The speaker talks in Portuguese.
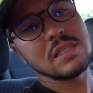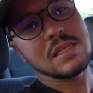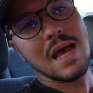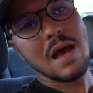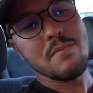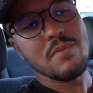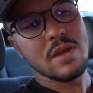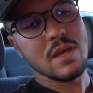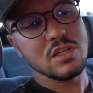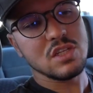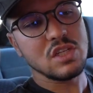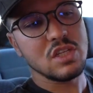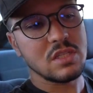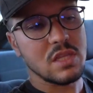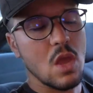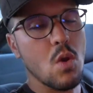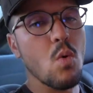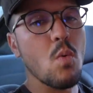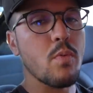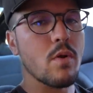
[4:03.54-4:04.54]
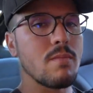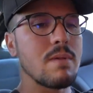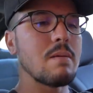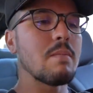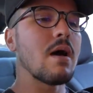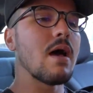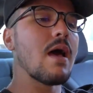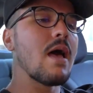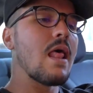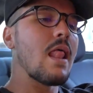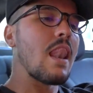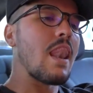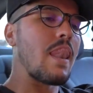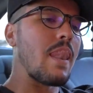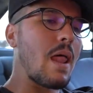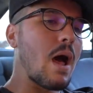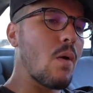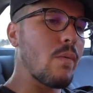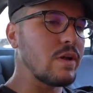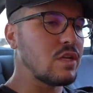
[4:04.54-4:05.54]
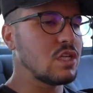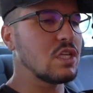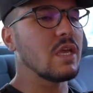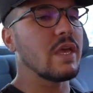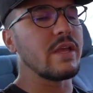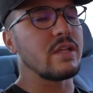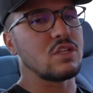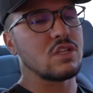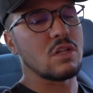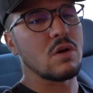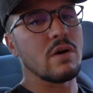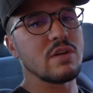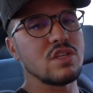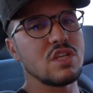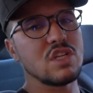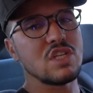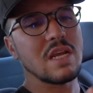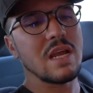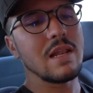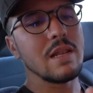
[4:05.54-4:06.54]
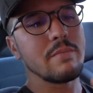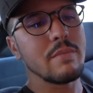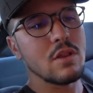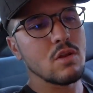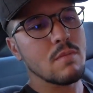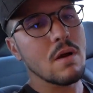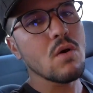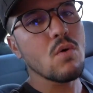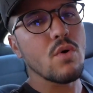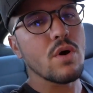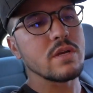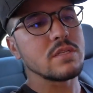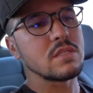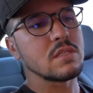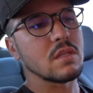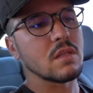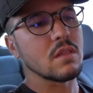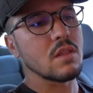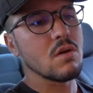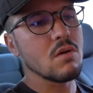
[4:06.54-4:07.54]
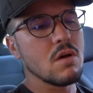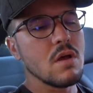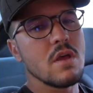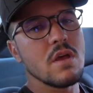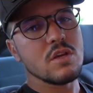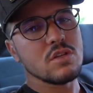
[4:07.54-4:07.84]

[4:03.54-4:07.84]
sabe que a gente tem algum problema na wastegate, então a gente já elimina uma coisa, entendeu?